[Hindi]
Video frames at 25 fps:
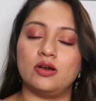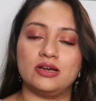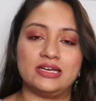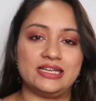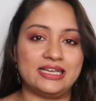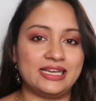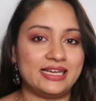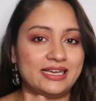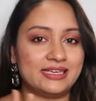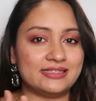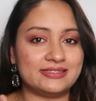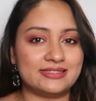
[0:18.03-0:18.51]

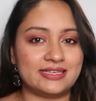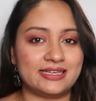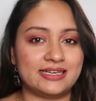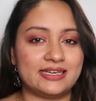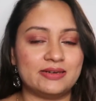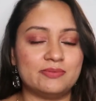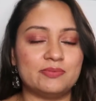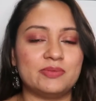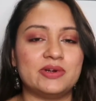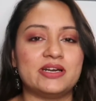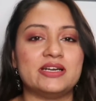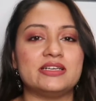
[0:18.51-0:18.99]
और ये है
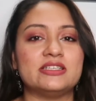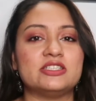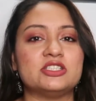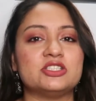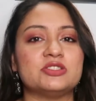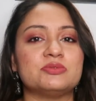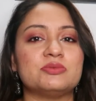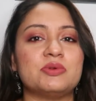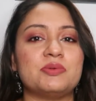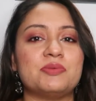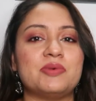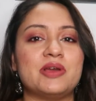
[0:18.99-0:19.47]
सेकंड पार्ट
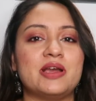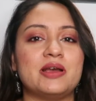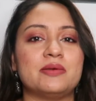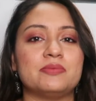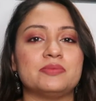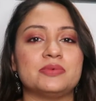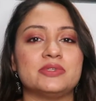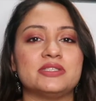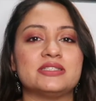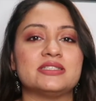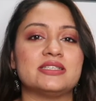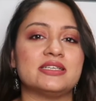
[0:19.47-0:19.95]
जिसमें मैं
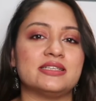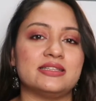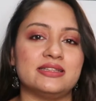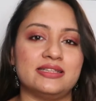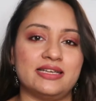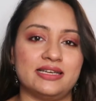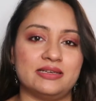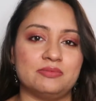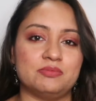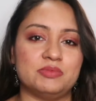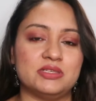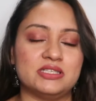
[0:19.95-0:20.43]
आपके
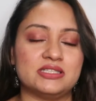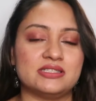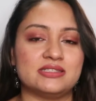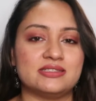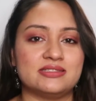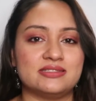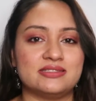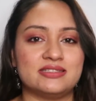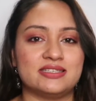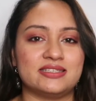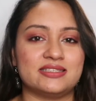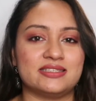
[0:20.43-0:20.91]
साथ नेक
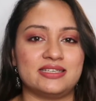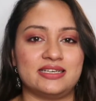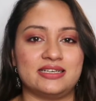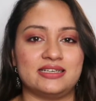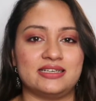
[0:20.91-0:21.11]
पीसेस